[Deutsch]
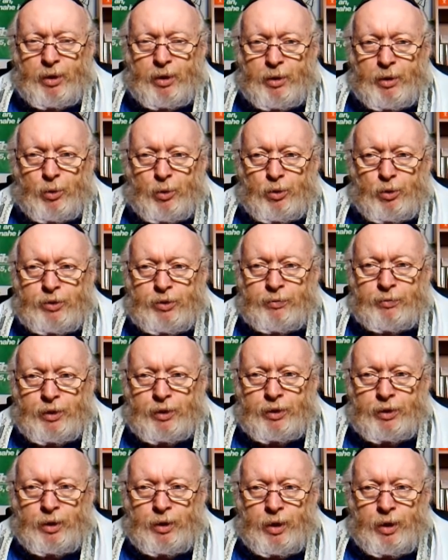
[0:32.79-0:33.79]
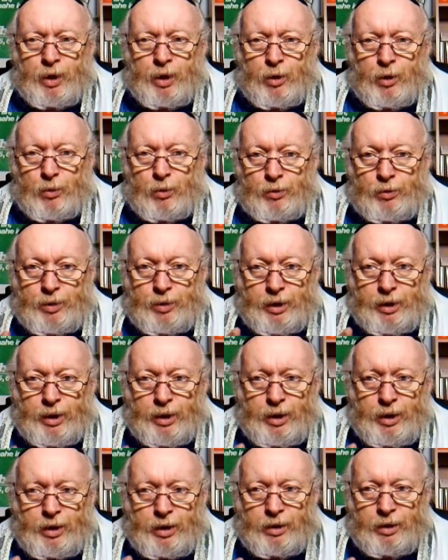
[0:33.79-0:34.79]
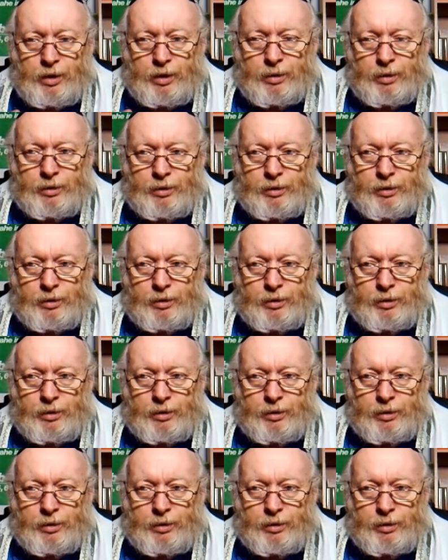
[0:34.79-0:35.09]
groß wird und ihr